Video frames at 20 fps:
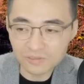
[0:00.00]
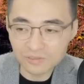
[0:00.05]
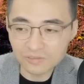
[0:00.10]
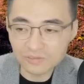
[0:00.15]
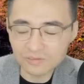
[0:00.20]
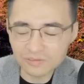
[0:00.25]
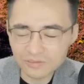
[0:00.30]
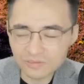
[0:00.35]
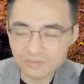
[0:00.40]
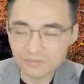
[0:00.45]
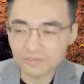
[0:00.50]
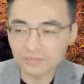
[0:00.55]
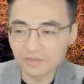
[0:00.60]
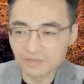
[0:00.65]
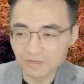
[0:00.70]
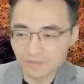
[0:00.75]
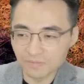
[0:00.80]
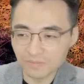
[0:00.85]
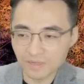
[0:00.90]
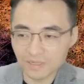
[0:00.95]
이거를
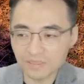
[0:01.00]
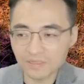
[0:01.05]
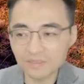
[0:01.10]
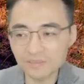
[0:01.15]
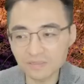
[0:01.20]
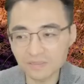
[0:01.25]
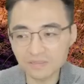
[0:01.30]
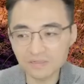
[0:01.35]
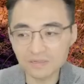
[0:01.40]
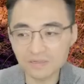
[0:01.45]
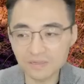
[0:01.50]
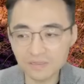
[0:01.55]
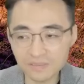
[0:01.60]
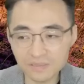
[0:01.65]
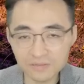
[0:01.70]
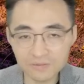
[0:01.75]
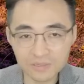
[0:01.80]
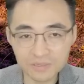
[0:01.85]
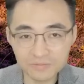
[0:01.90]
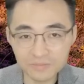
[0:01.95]
받아다가
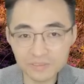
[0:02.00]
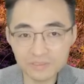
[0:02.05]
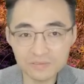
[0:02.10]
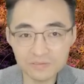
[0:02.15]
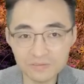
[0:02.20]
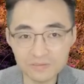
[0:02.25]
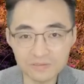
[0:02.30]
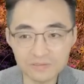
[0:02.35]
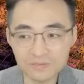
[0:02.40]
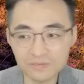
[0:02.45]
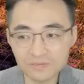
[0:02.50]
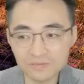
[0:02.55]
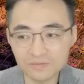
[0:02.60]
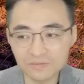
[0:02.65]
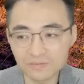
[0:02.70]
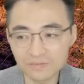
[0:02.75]
하나로 합치는 거예요.